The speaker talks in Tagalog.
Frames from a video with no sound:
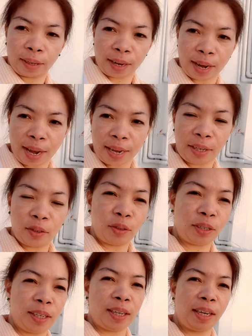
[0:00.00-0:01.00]
Hi,
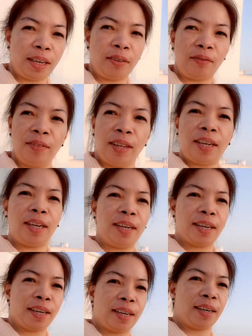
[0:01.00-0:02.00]
good evening
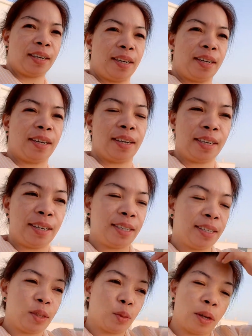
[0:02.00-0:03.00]

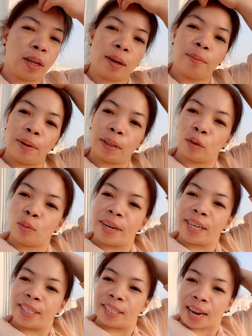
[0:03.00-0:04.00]
guys! Welcome back to
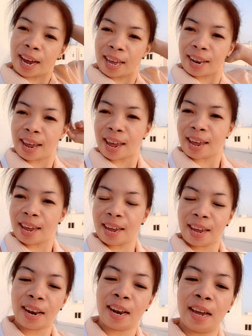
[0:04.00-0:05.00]
my
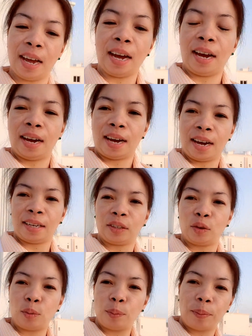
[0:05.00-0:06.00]
channel! At
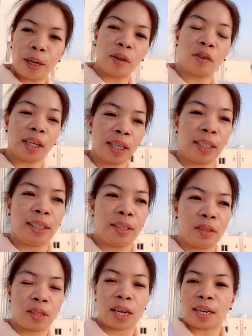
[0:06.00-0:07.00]
kung bago pa lang
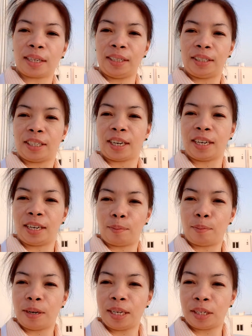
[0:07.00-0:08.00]
dito sa aking channel,
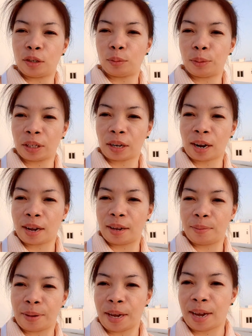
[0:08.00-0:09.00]
please
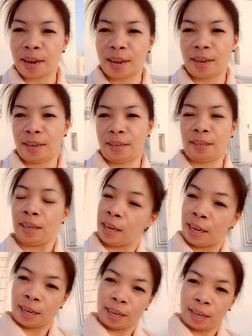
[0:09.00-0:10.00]
subscribe and
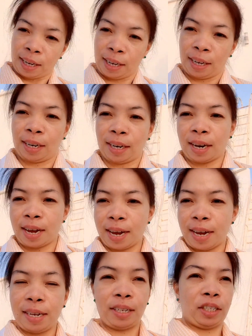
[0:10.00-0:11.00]

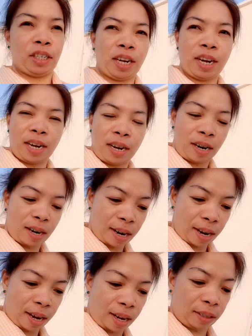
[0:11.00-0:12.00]
like, share,
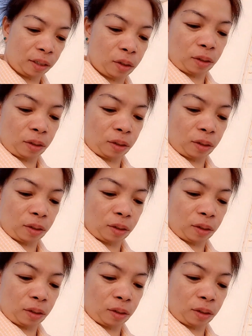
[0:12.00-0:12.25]
and